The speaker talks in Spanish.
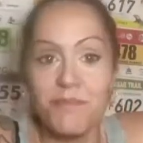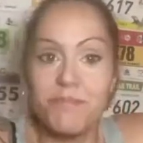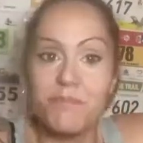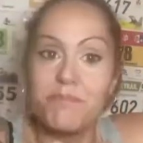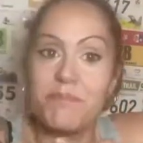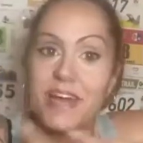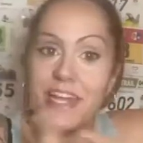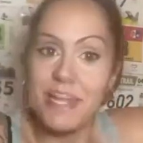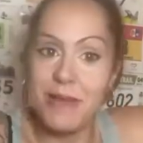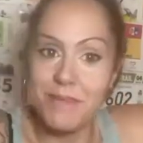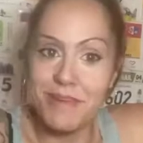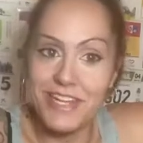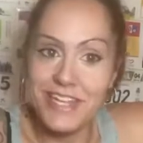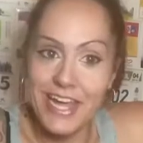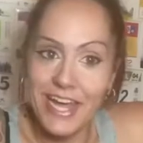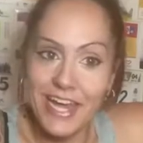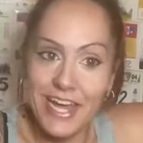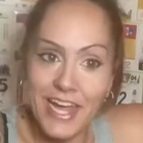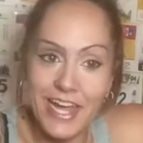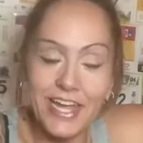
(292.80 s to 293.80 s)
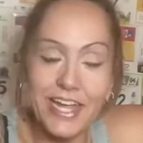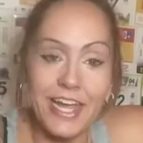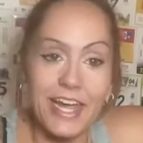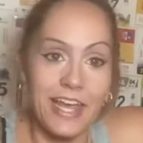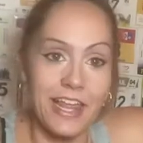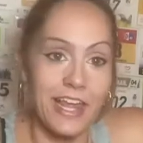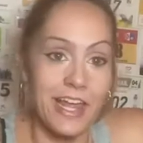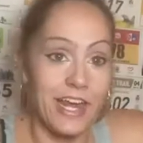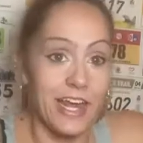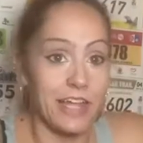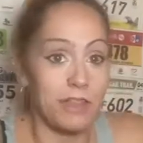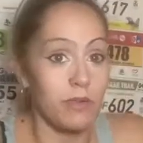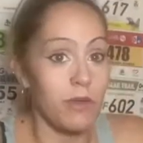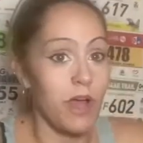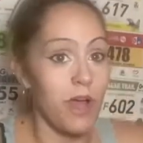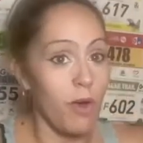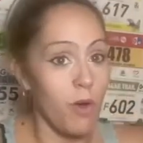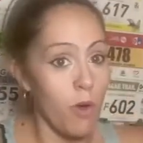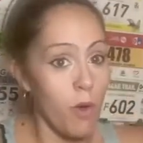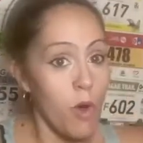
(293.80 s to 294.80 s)
Vete a mi Instagram, que cada rato
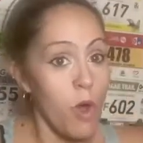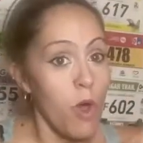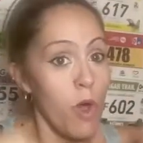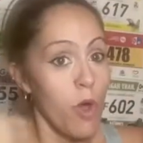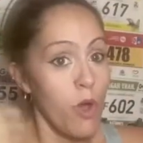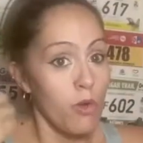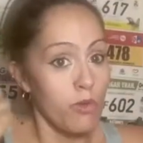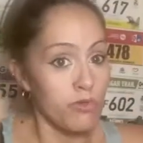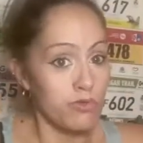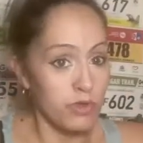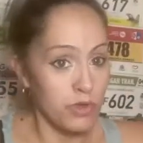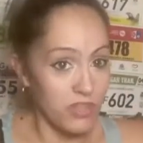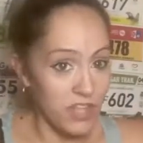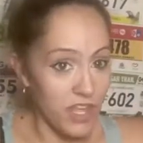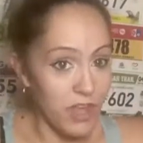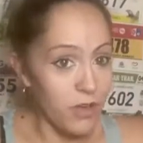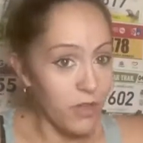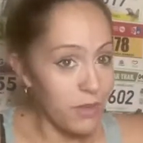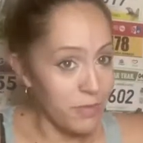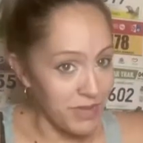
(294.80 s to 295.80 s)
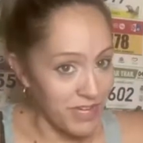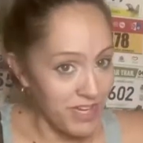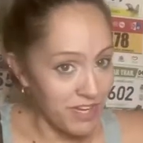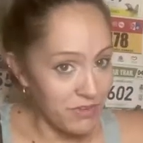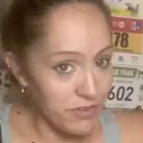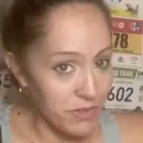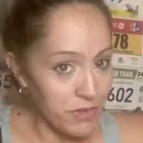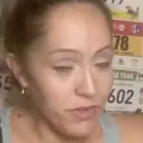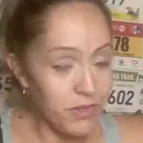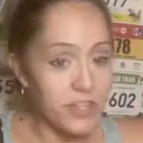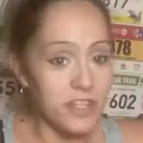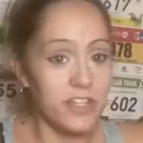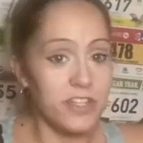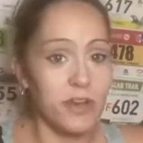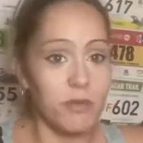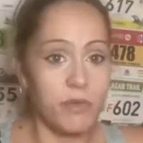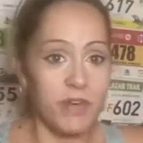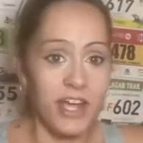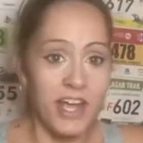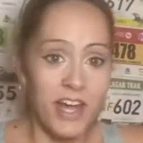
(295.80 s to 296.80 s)
hago un sorteo de mi libro y
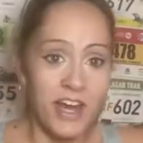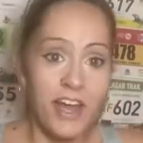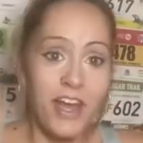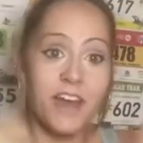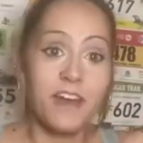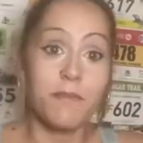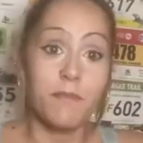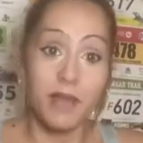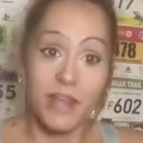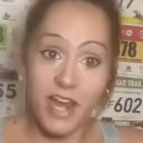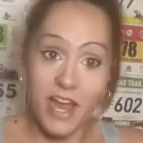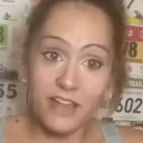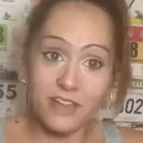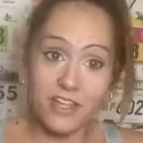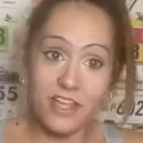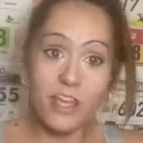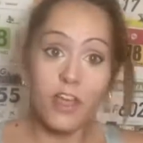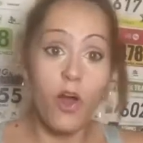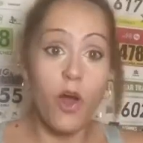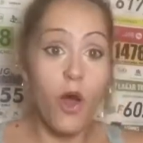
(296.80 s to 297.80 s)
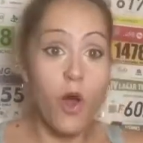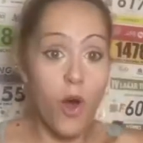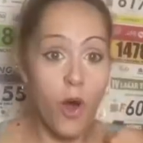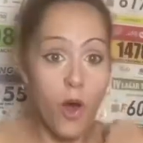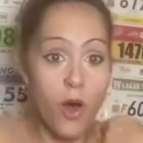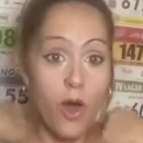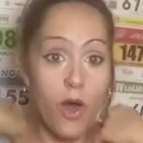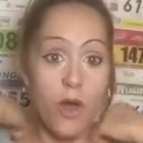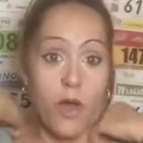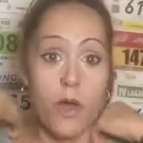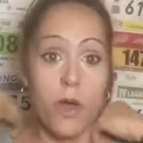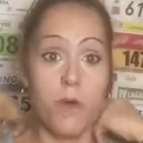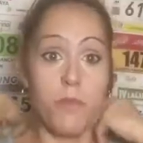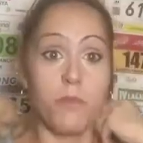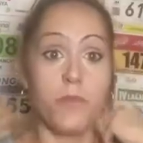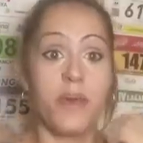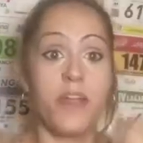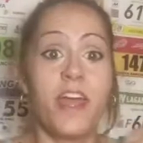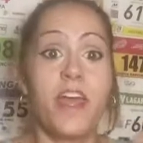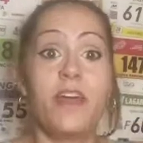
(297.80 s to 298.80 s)
te lo puedes ganar gratis. O
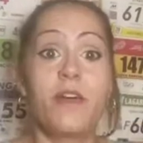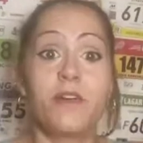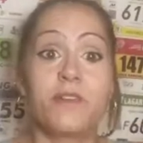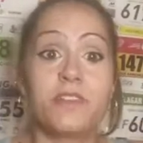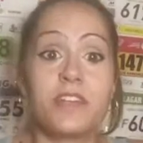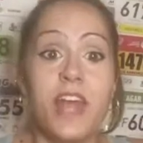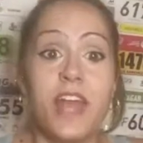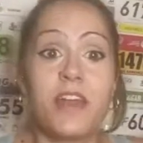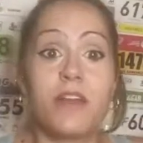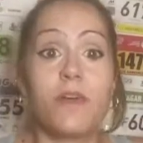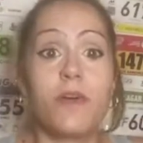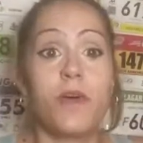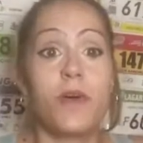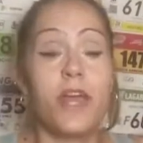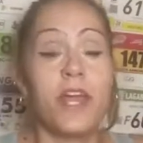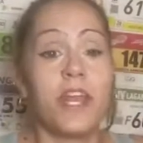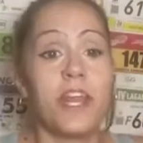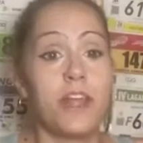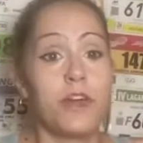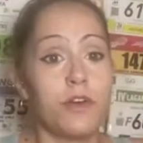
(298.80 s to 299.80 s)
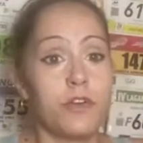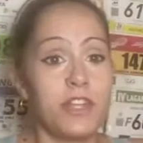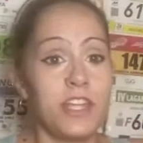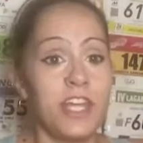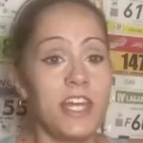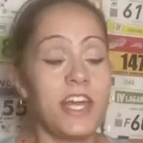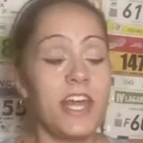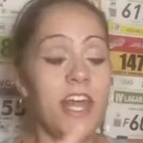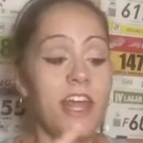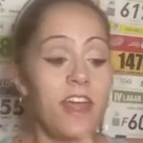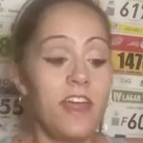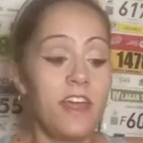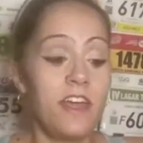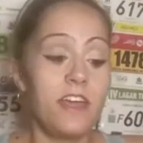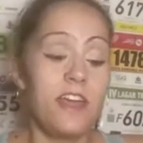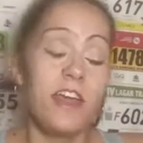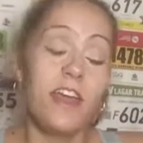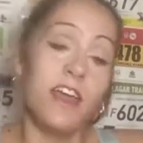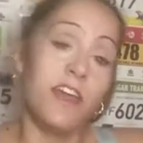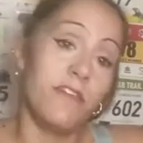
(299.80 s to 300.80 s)
puedes encontrarnos en el Corte Inglés,
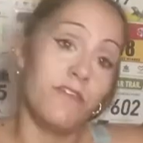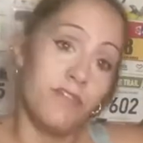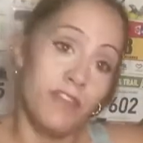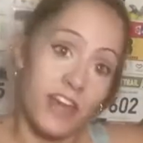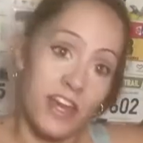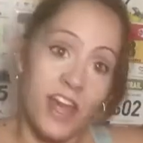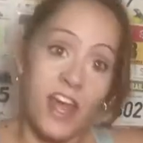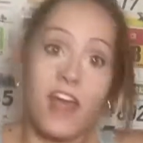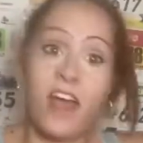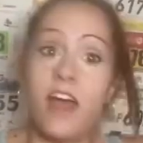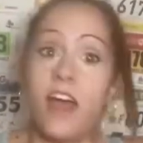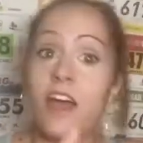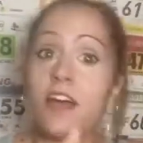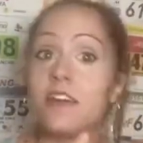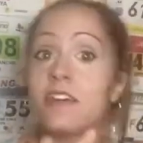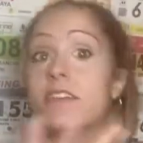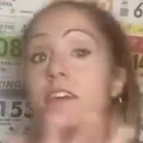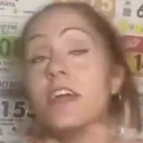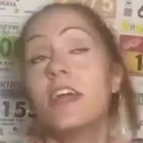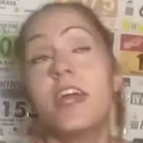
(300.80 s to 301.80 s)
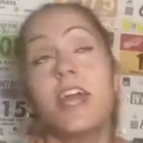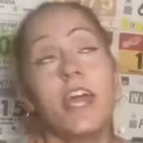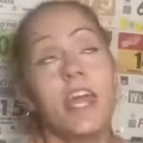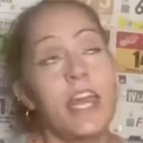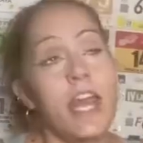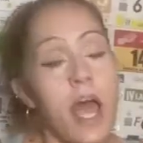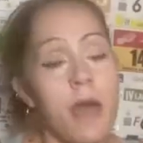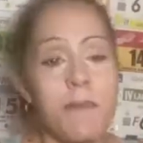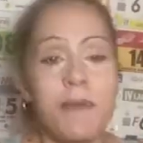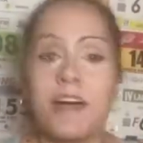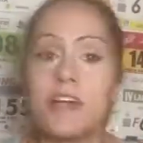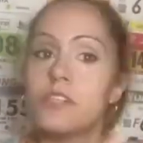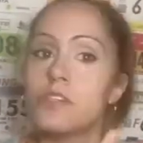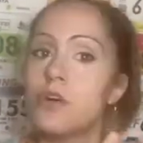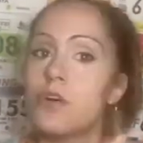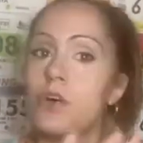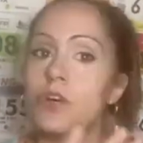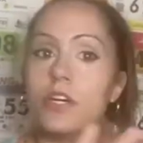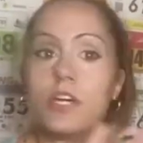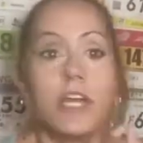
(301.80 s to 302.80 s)
en FENAC, en
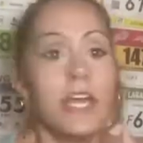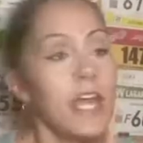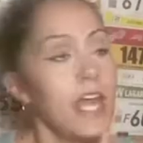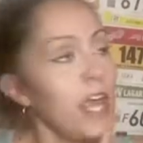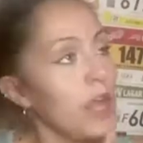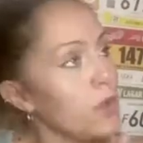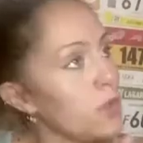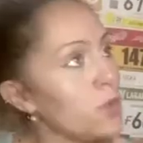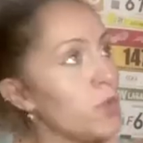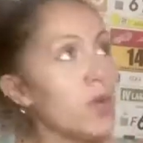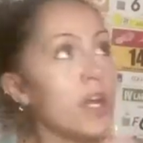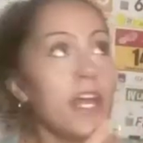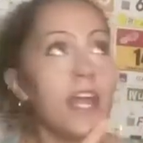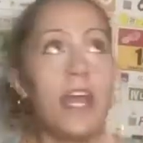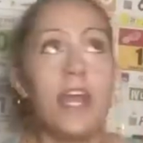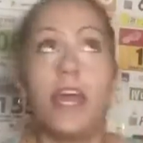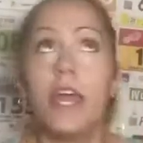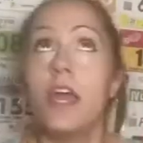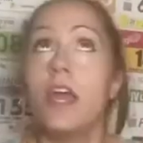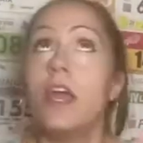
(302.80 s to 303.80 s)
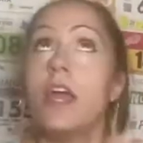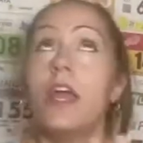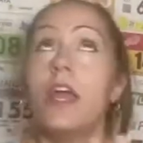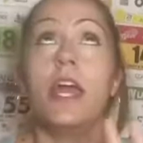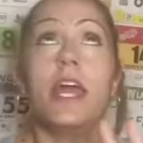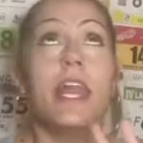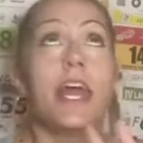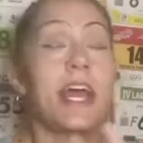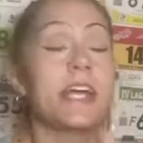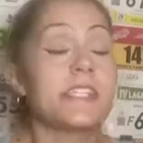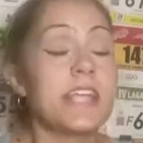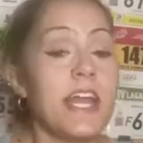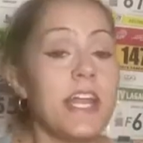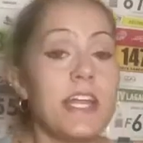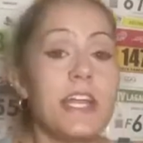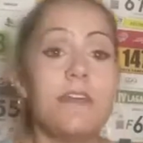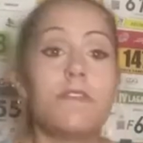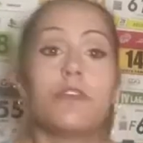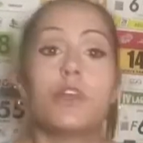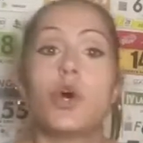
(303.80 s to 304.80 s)
Amazon, en Google, en la Casa
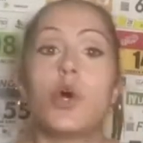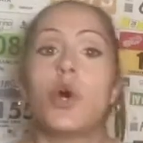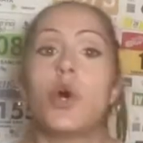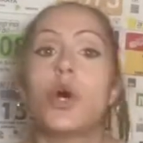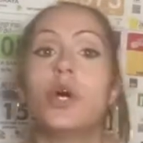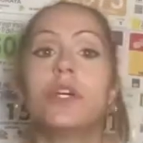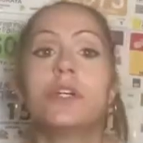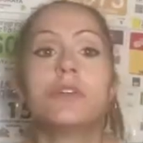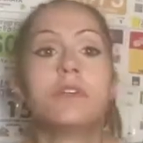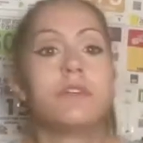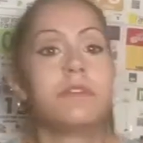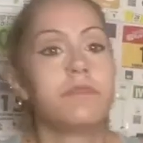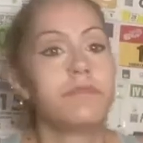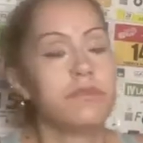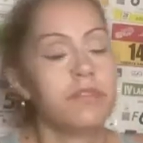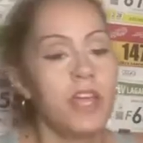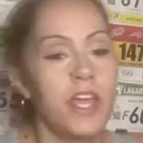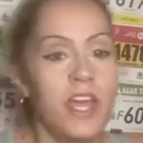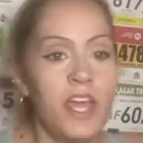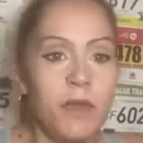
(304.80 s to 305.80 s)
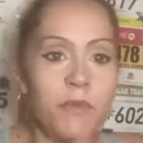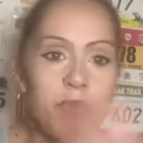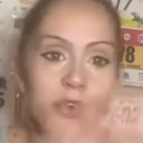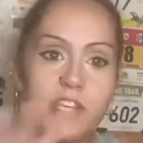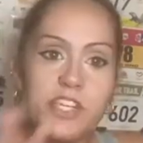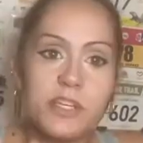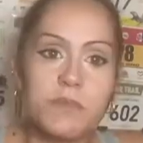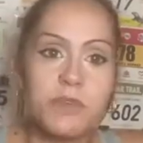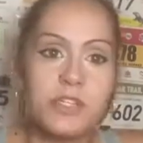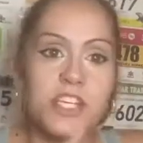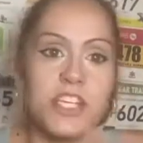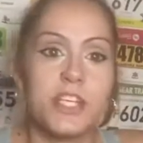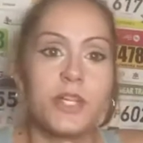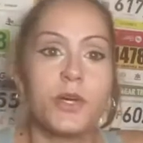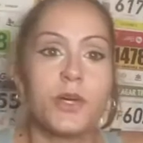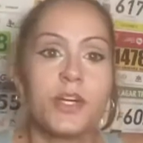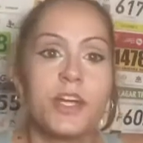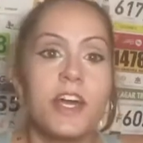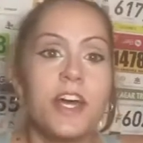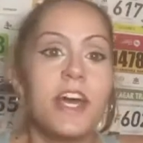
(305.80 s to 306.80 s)
del Libro, en muchísimos
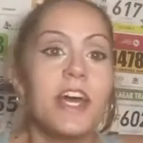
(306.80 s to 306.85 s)
sitios.